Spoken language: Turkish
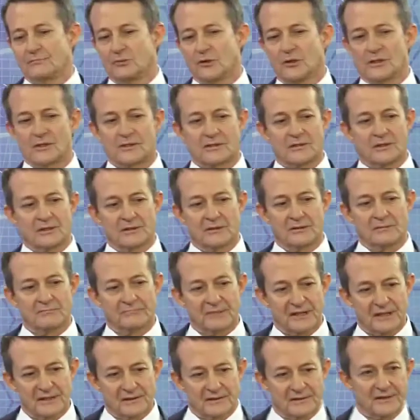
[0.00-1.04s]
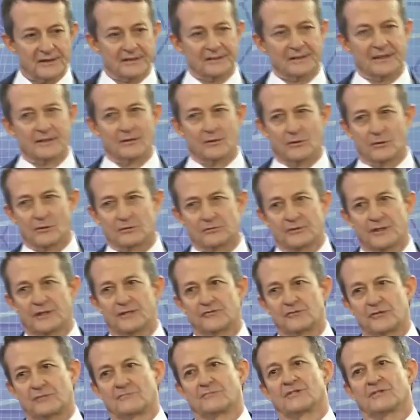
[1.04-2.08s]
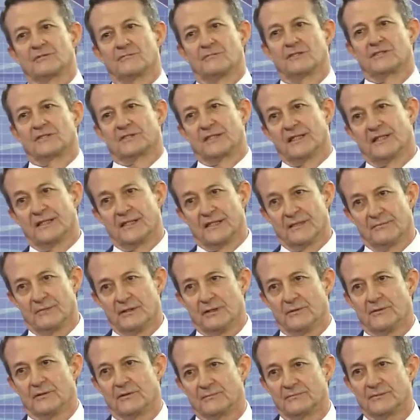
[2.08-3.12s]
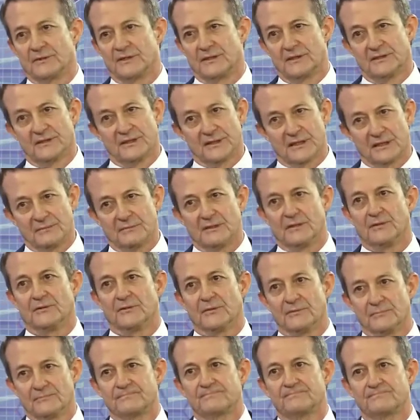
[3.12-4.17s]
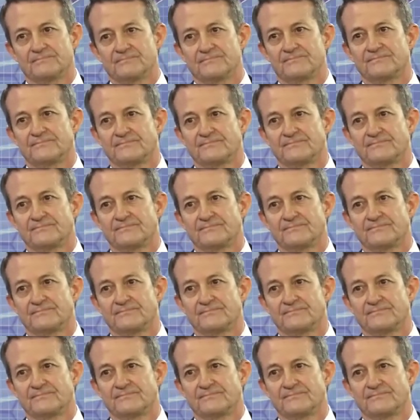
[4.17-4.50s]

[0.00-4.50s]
e, bu hastalığın belirtilerinin de ortaya çıkması maskelenebiliyor, gizlenebiliyor. Maskele.